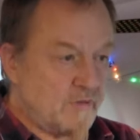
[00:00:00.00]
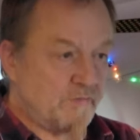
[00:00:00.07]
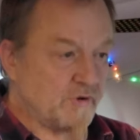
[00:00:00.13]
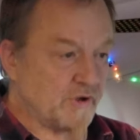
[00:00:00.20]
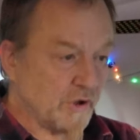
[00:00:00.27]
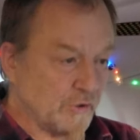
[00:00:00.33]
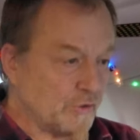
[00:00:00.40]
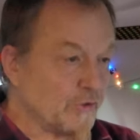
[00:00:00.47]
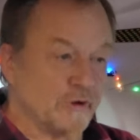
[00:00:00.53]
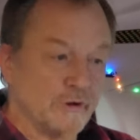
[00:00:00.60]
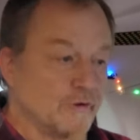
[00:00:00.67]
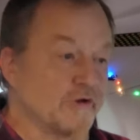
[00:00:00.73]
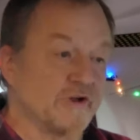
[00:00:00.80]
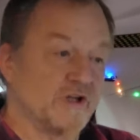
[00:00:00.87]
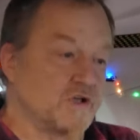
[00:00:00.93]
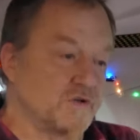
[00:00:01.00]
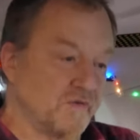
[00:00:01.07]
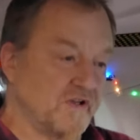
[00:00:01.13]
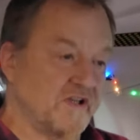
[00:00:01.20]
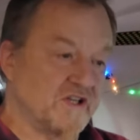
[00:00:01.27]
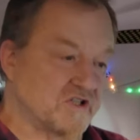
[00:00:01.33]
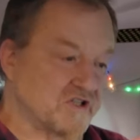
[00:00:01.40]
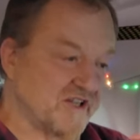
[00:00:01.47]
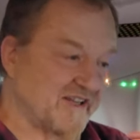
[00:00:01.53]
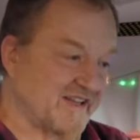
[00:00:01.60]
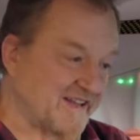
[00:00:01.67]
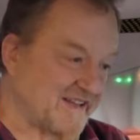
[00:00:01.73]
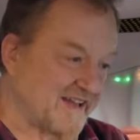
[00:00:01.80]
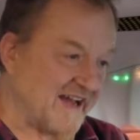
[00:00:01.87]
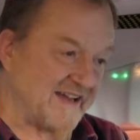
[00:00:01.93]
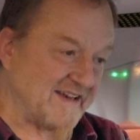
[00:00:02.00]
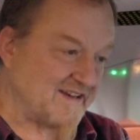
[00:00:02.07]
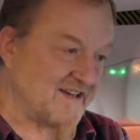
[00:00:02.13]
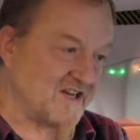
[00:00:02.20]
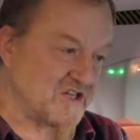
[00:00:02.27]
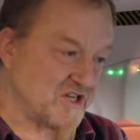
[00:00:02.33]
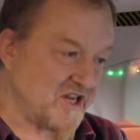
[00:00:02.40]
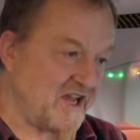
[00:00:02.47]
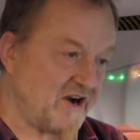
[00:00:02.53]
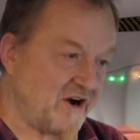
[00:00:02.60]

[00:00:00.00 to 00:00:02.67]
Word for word: Besonders lustig finde ich das jetzt eigentlich nie,